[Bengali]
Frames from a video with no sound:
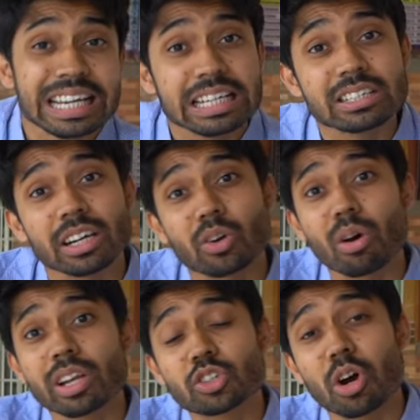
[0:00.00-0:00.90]
ইন্টার
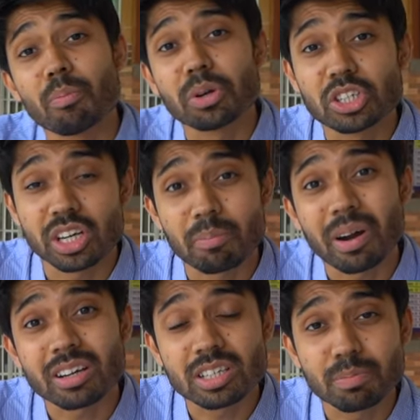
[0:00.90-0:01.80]
কলেজ কম্পিটিশনে
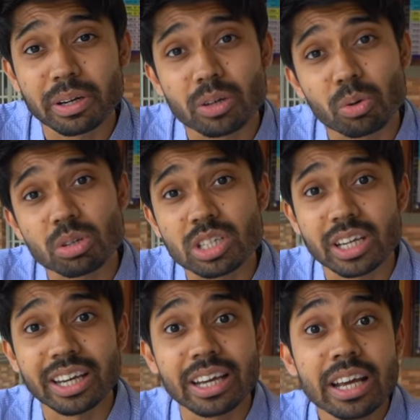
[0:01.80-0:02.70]
পার্টিসিপেট
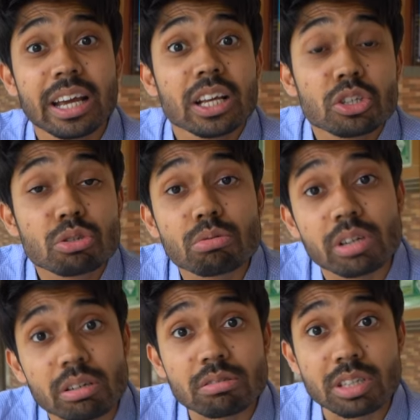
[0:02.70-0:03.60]
করছে
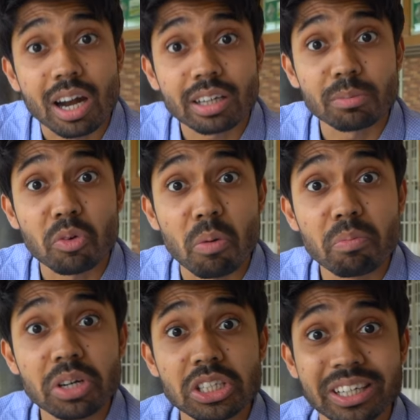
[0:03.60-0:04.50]
স্টুডেন্ট টু স্টার্ট আপ
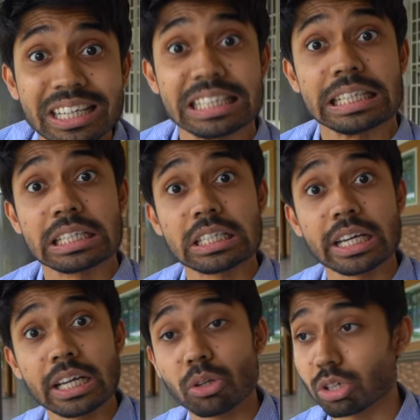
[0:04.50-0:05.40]
কম্পিটিশনে
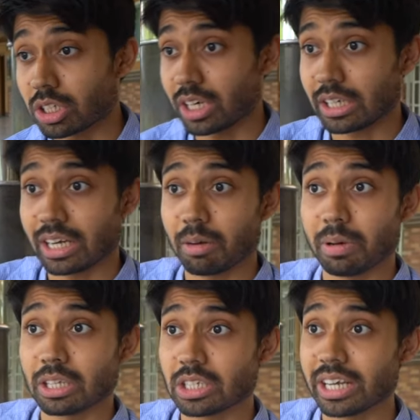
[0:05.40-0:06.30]
জিতছে দশ লাখ টাকা
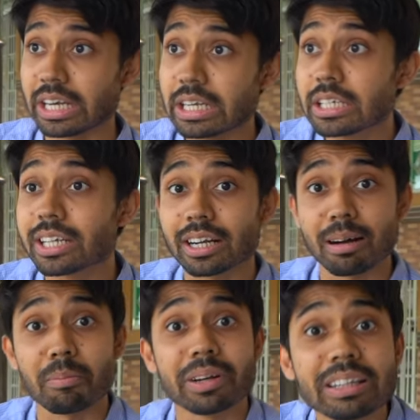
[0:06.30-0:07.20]
পাচ্ছে নিজের
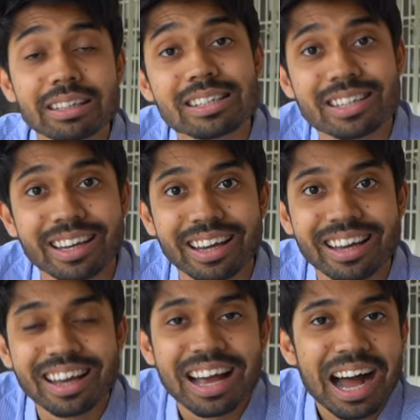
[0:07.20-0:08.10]
কোম্পানি দিচ্ছে
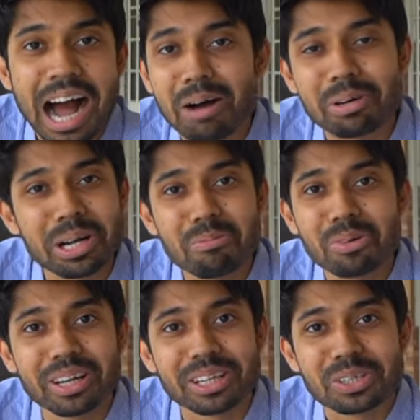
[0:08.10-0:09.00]
আমার
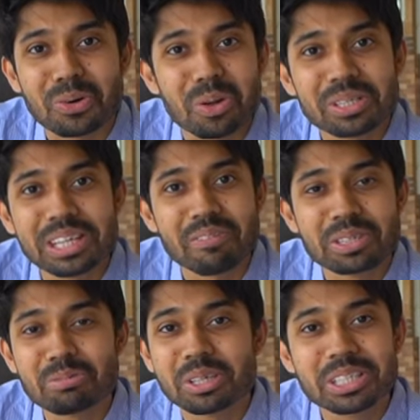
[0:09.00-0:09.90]
আমলে কলেজ লাইফে
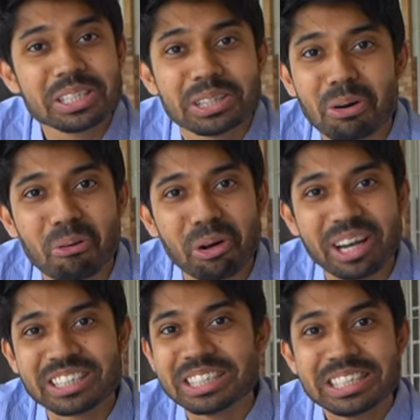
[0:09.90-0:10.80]
জীবনে চিন্তাও করি
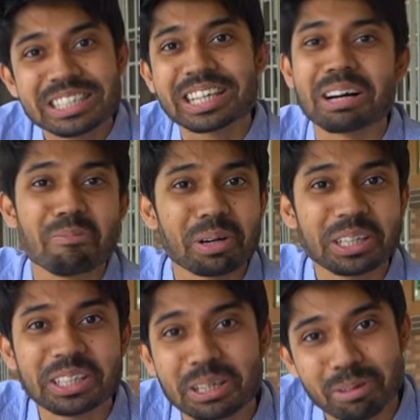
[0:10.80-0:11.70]
না যে নিজের কোম্পানি
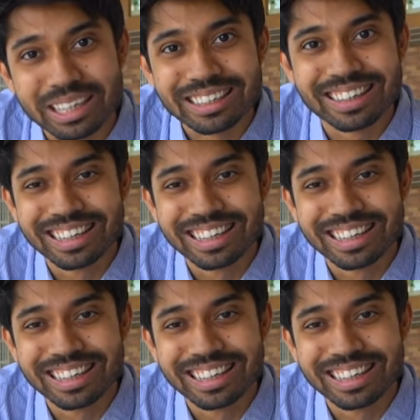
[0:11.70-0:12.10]
দিতে পারি